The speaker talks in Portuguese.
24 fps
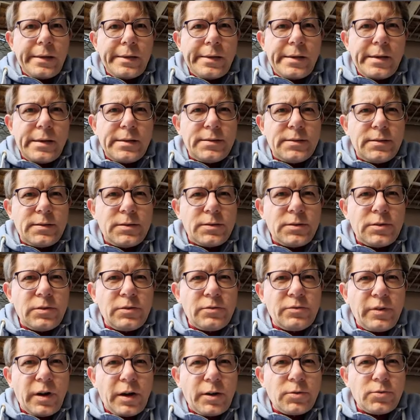Existem
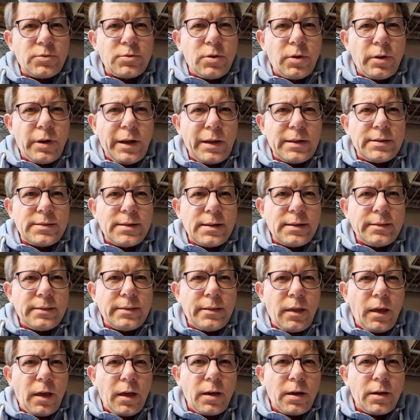vários locais na
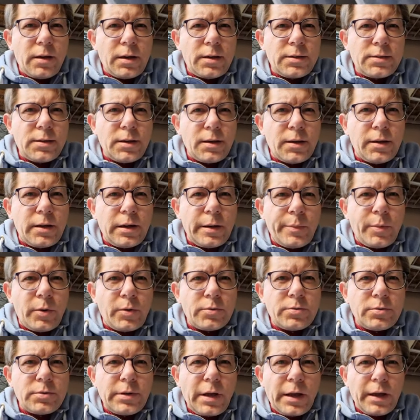Terra que se cria
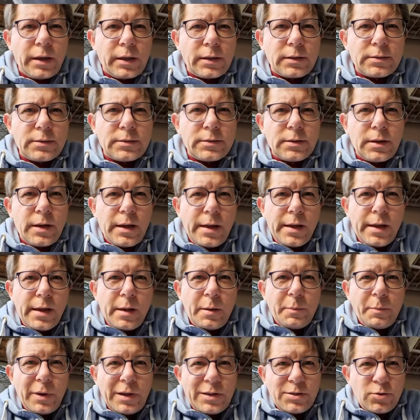bonsais,
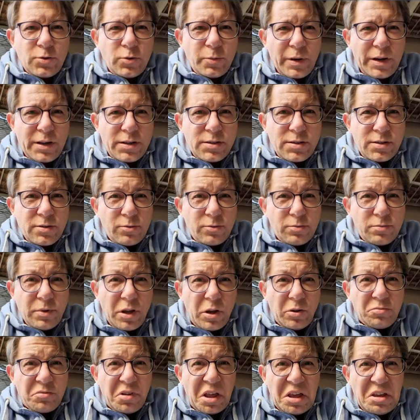mas no Brasil
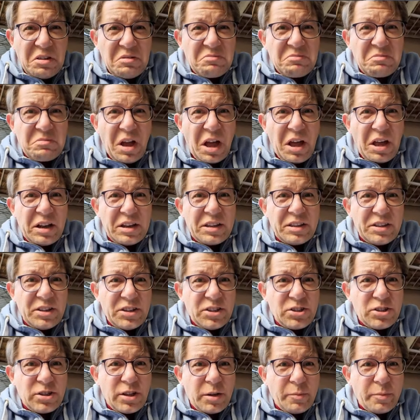eu tenho a
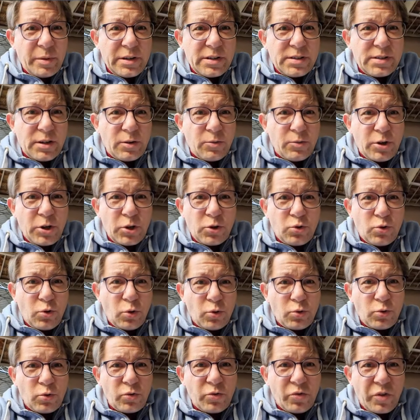nítida impressão que
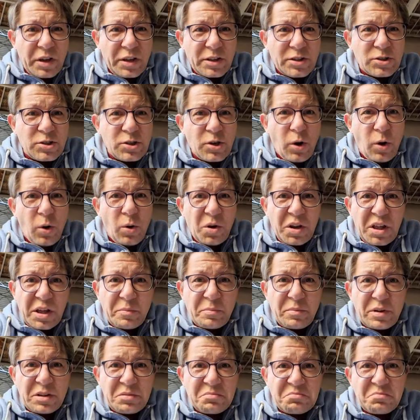tudo vem de
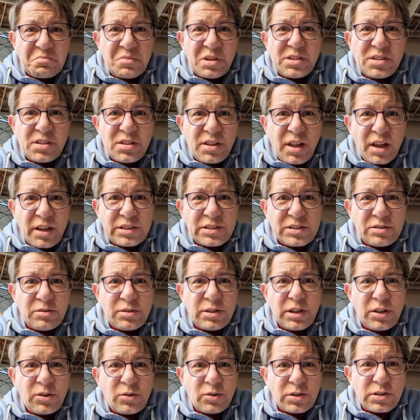Olambra, uma cidade no
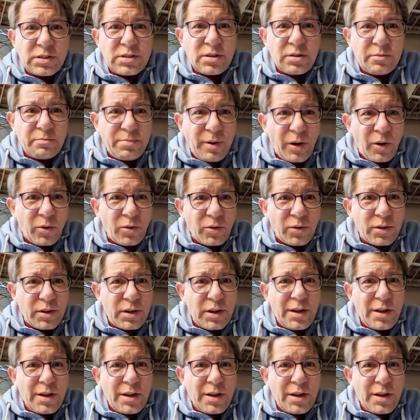interior de São Paulo.